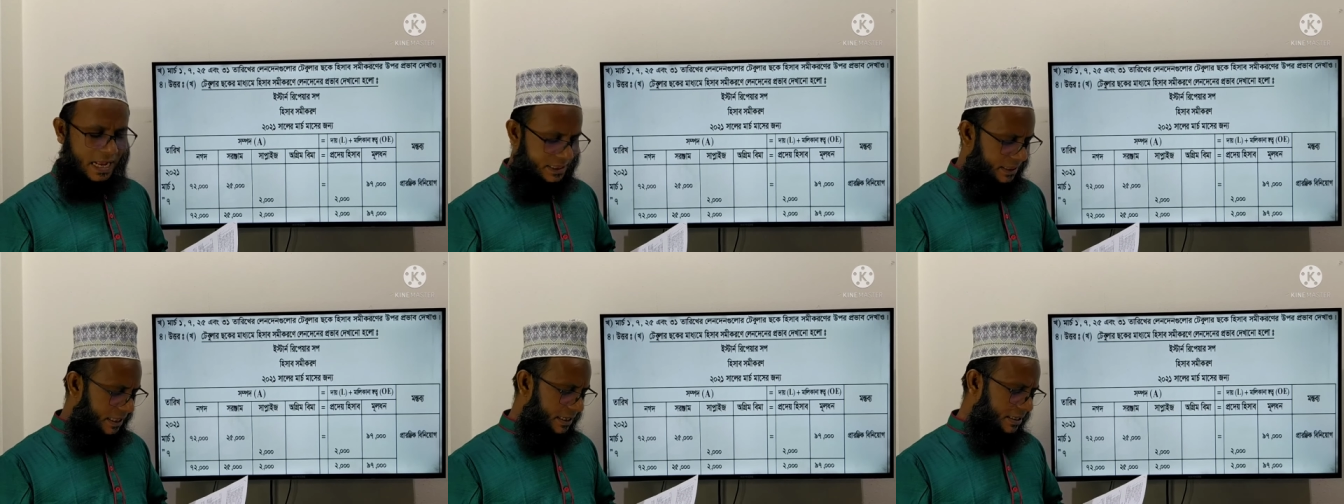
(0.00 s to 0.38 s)

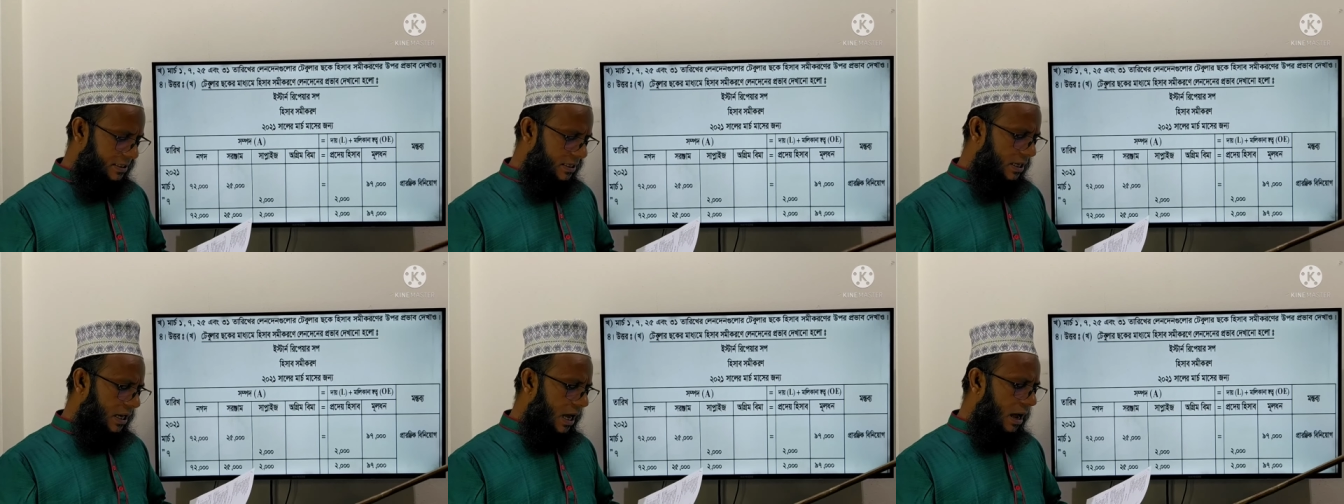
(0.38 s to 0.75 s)
এক
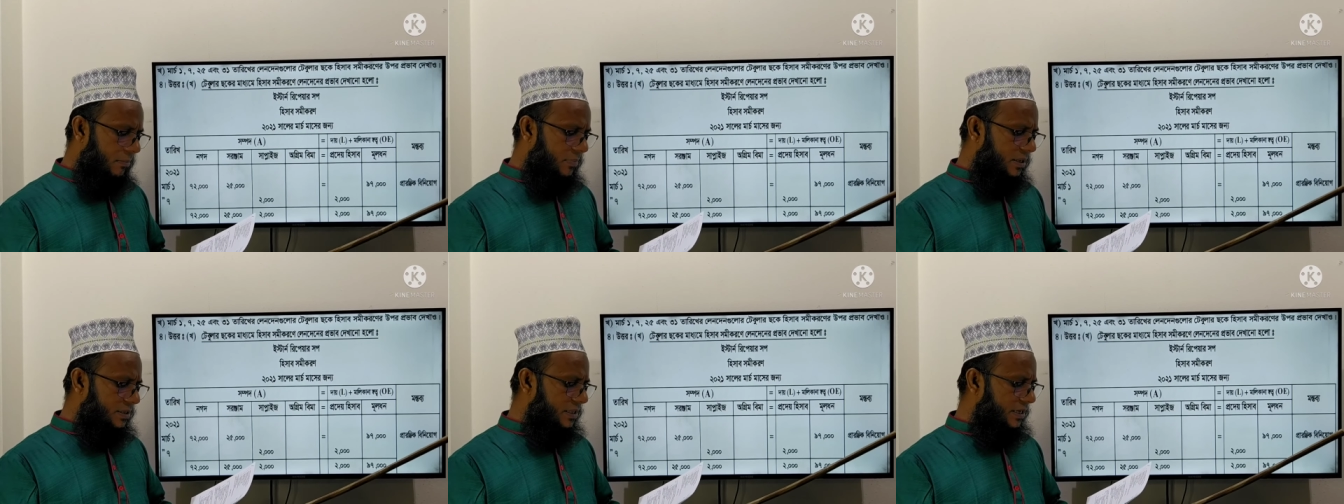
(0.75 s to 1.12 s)
তারিখ
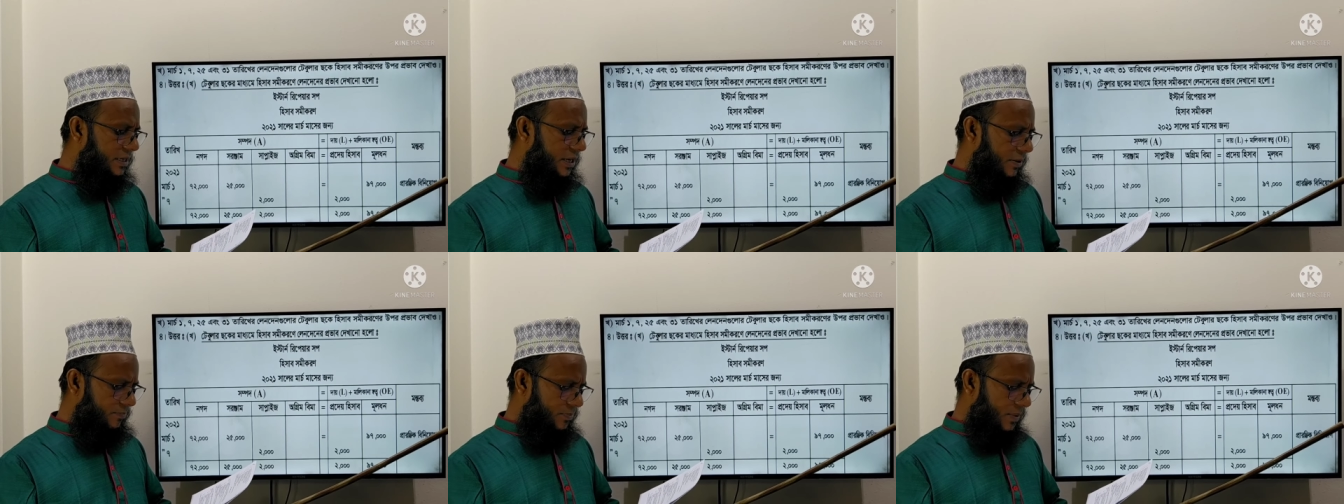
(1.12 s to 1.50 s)
আমরা
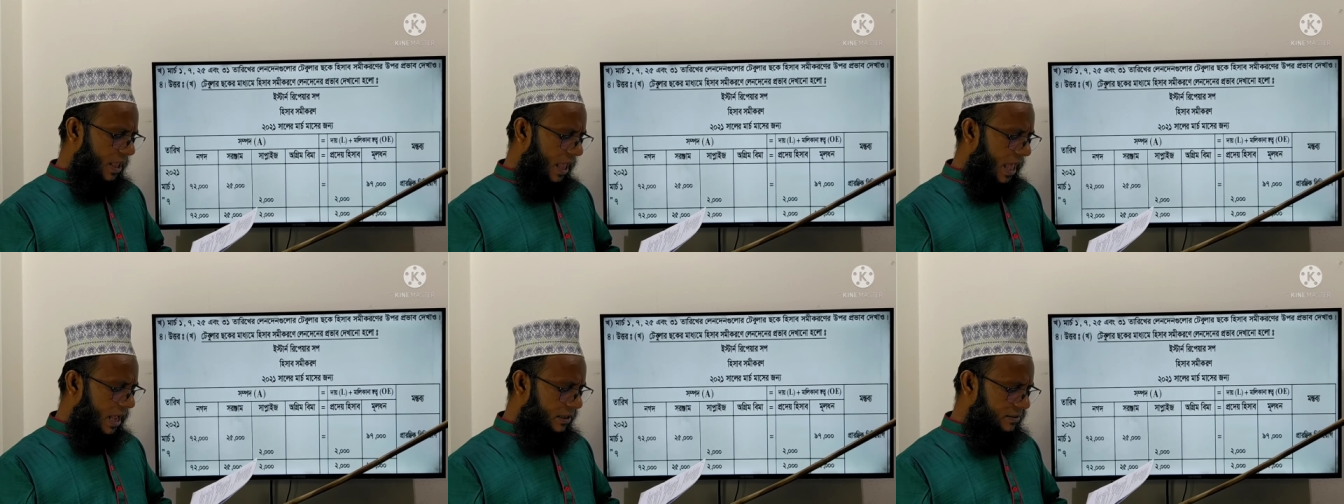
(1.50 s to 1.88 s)
দেখি
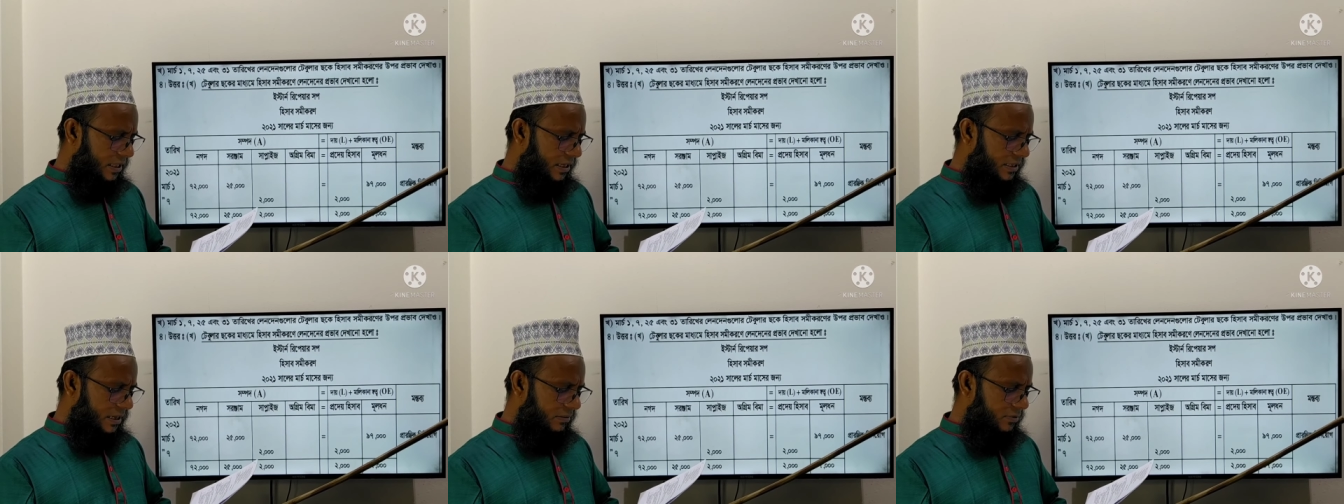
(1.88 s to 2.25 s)
এক
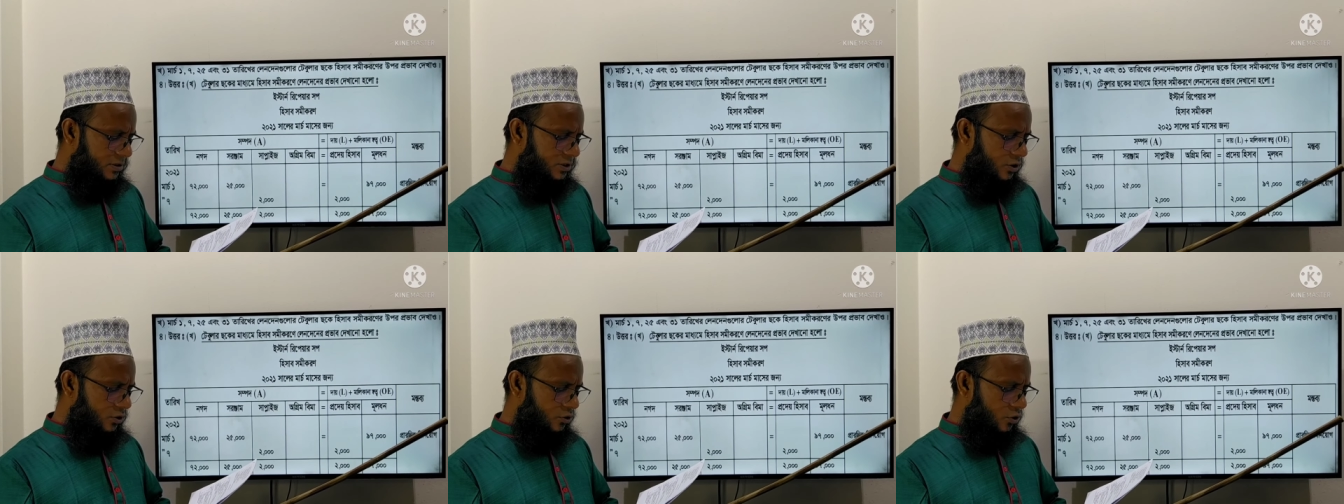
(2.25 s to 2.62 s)
তারিখে
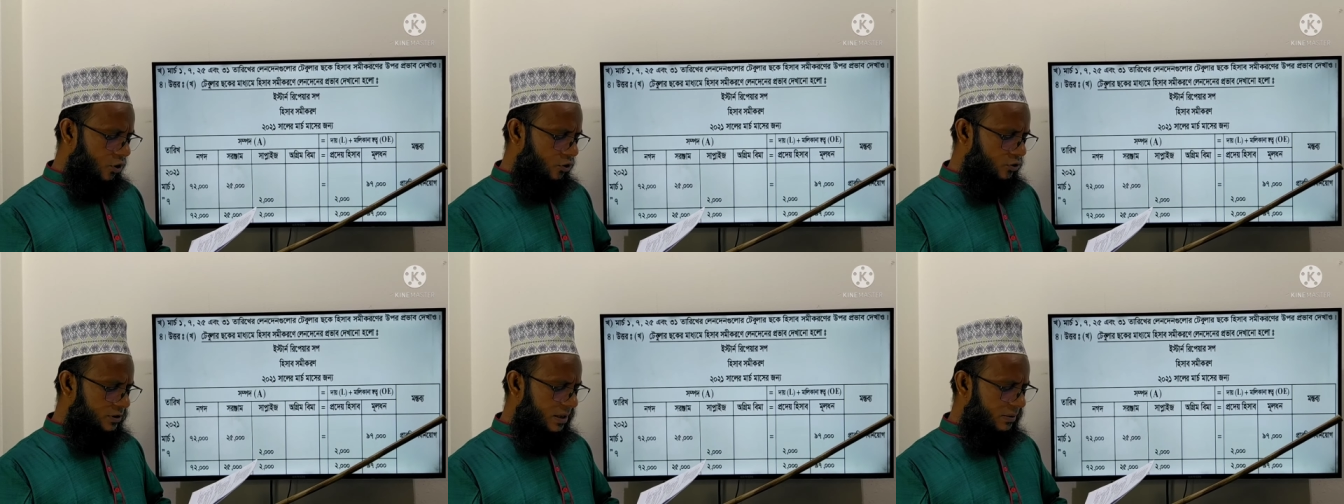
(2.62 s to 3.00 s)
আমার ছিল
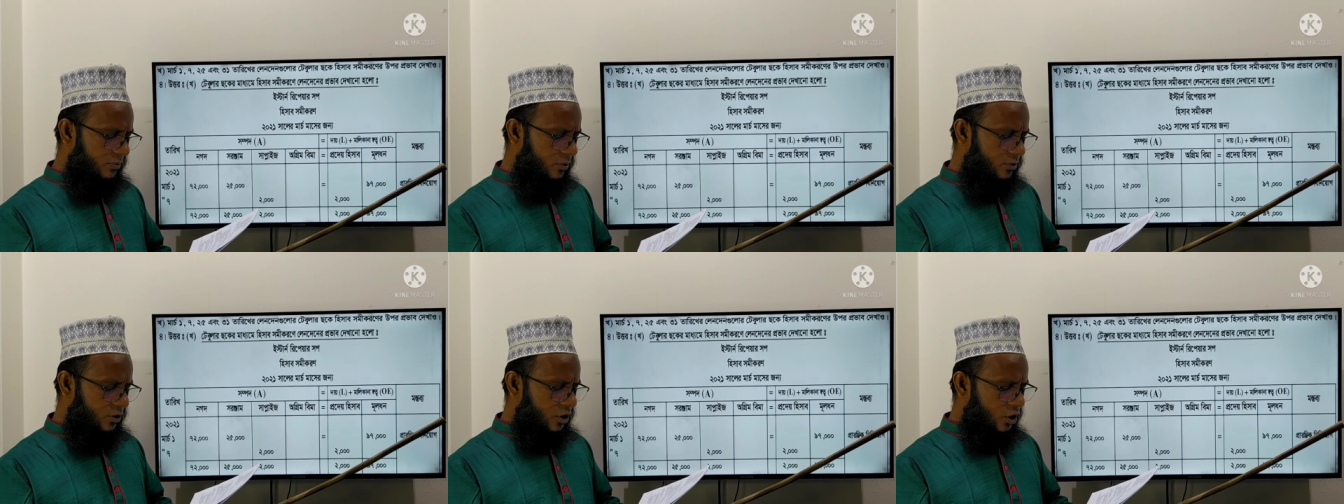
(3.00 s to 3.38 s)
নগদ
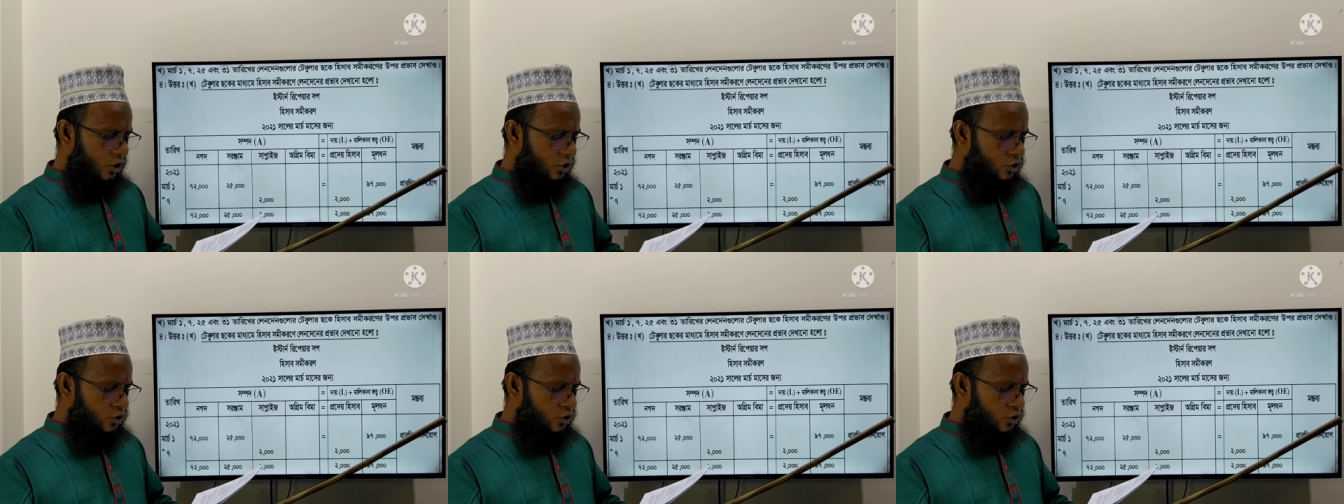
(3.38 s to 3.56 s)
এবং